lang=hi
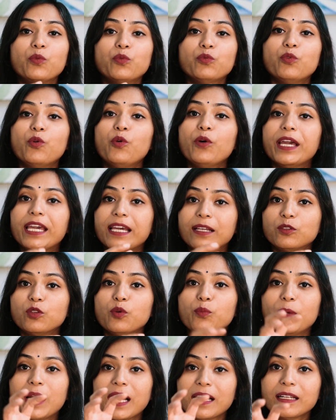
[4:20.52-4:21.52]
वो एक तो
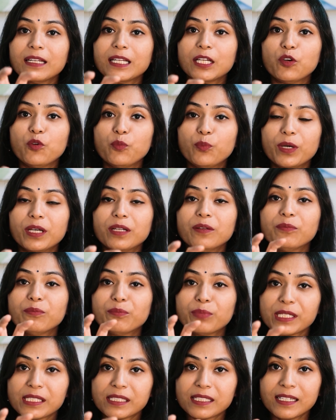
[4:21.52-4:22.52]
ब्लडर के ऊपर
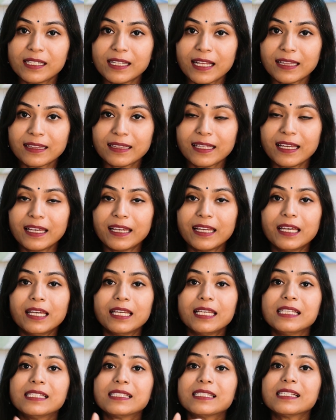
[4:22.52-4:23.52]
प्रेशर डालता है
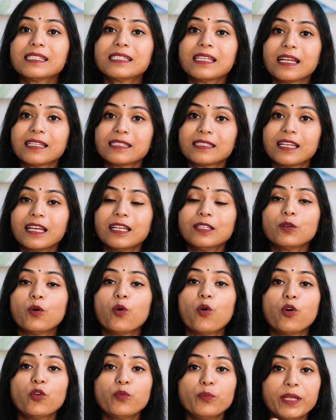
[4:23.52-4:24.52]
इसके साथ साथ
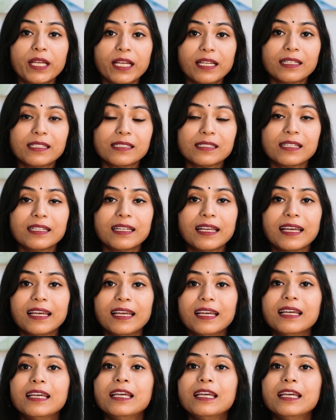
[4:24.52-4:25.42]
और भी एक रीज़न है